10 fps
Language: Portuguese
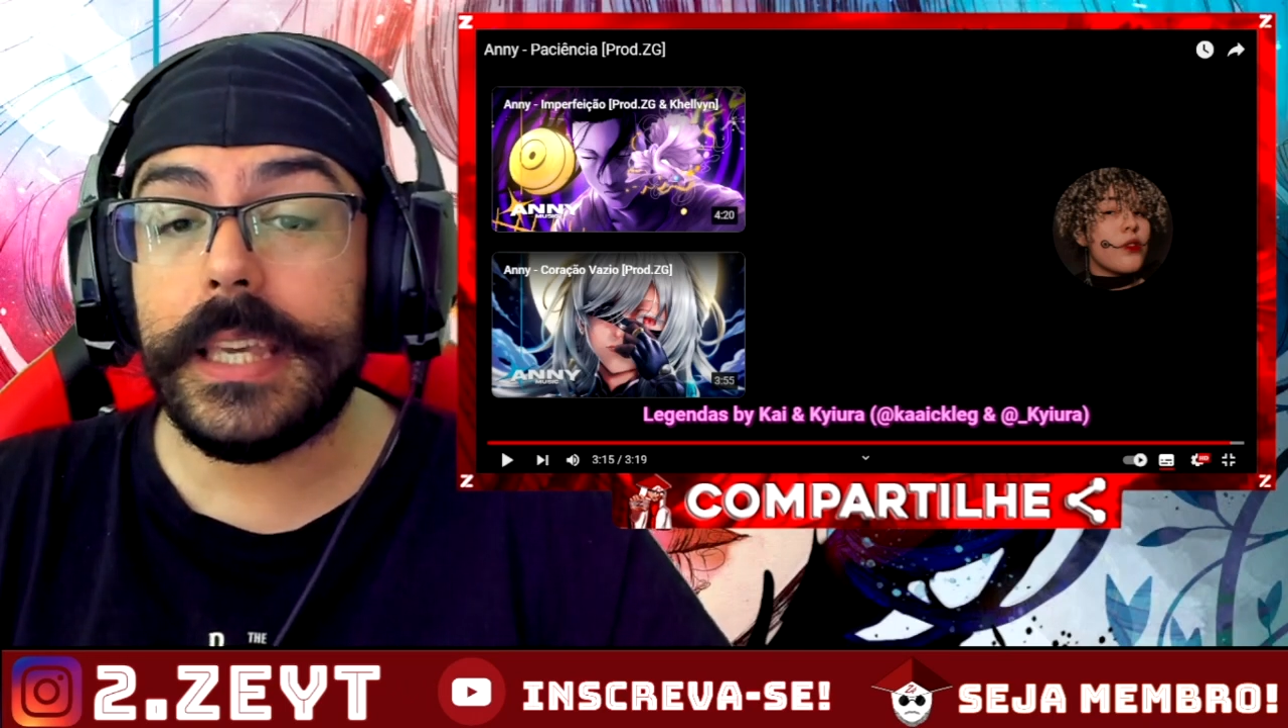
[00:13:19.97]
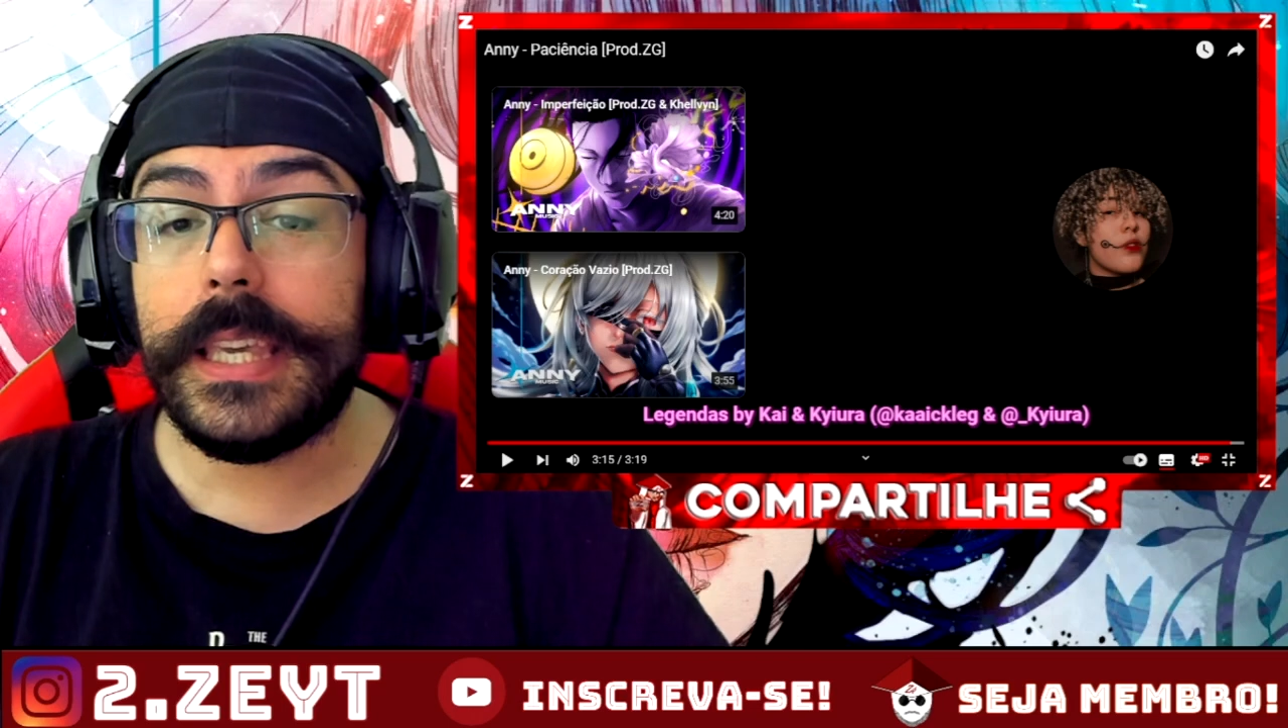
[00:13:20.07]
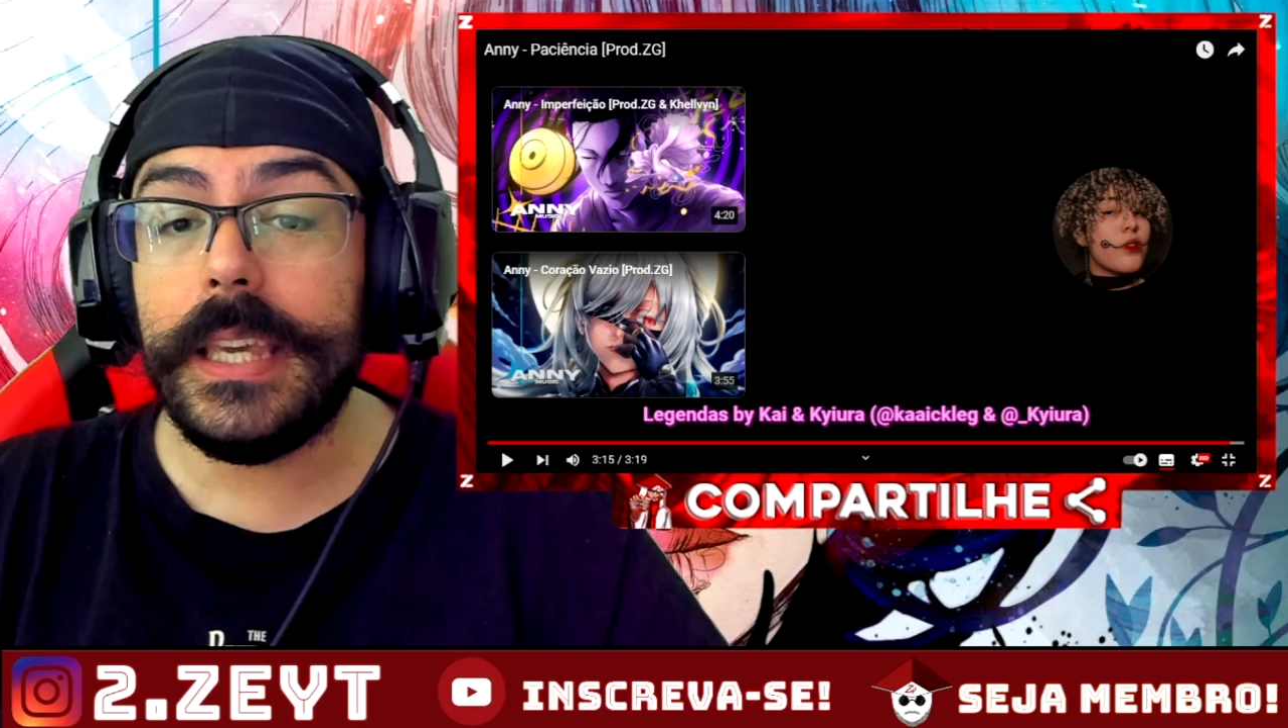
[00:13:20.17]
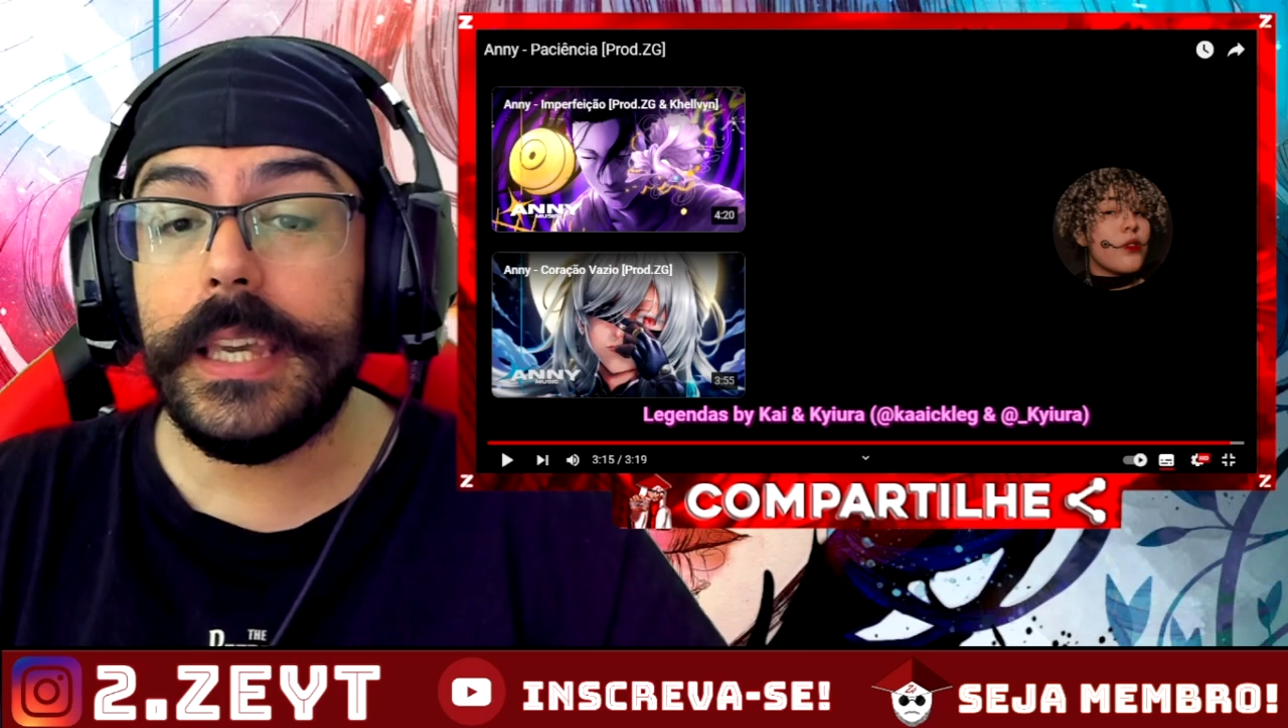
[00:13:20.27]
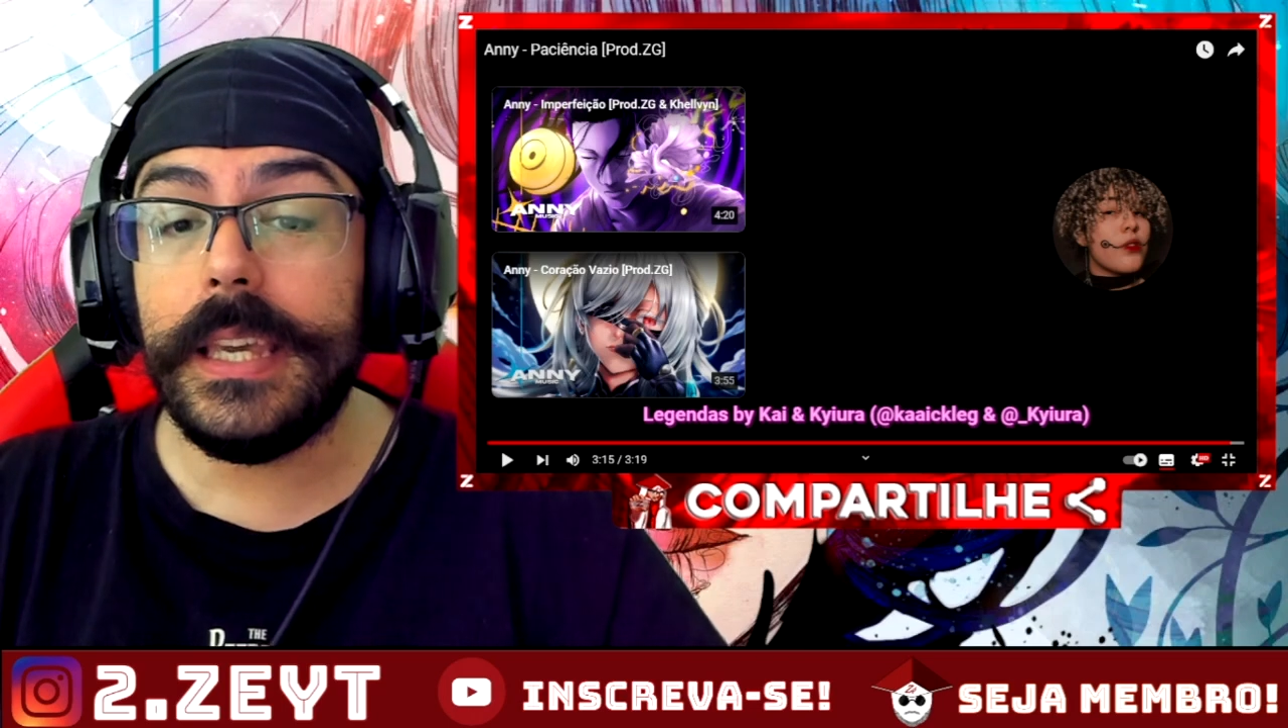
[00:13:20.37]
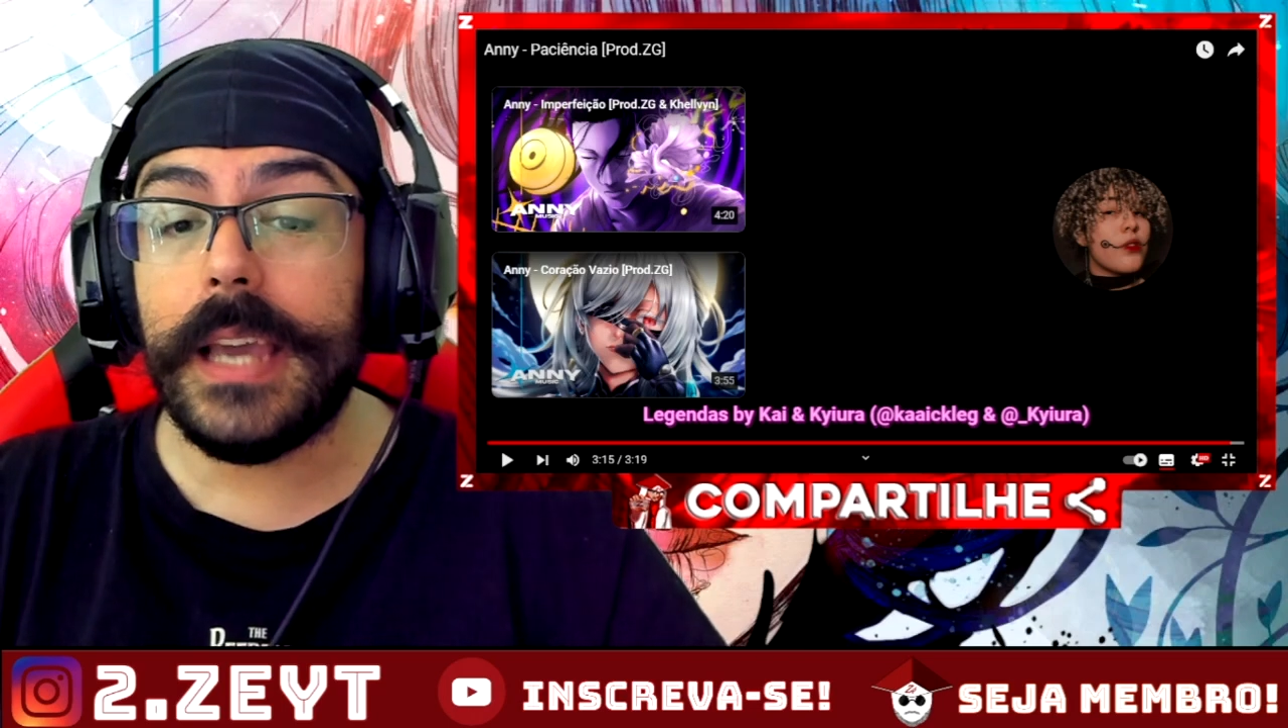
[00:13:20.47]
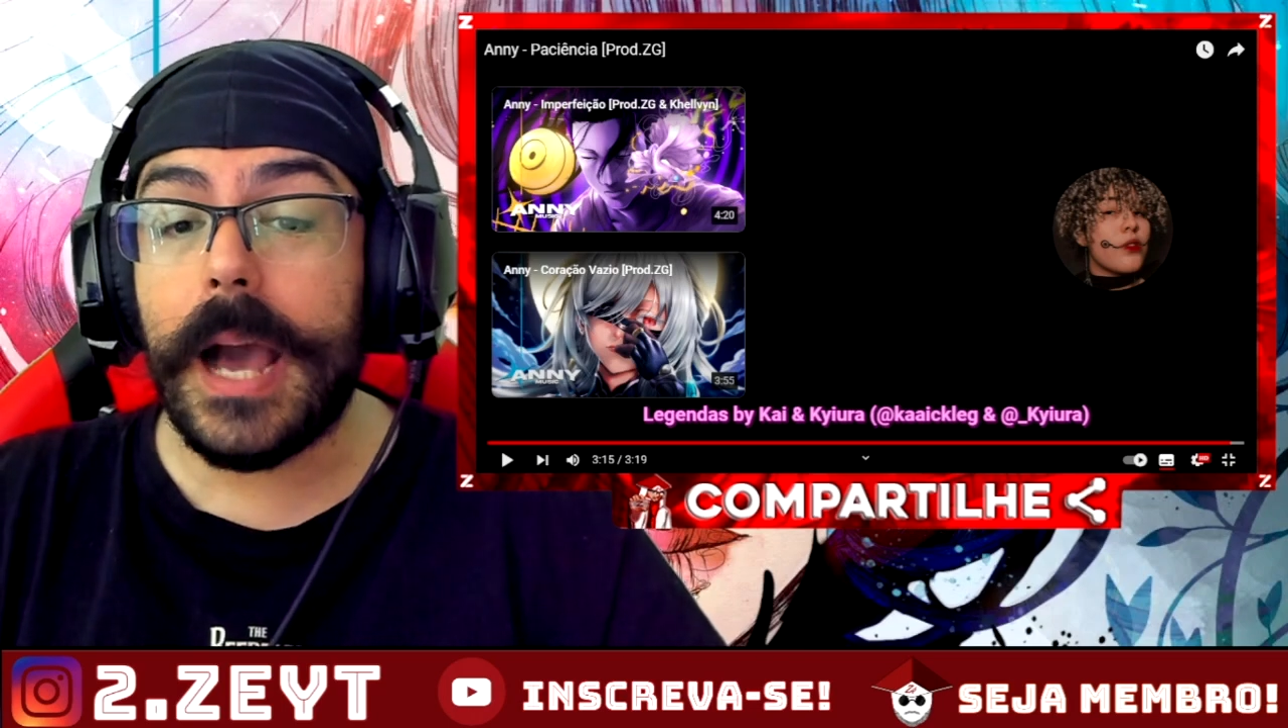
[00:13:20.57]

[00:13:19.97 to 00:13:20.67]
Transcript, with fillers: que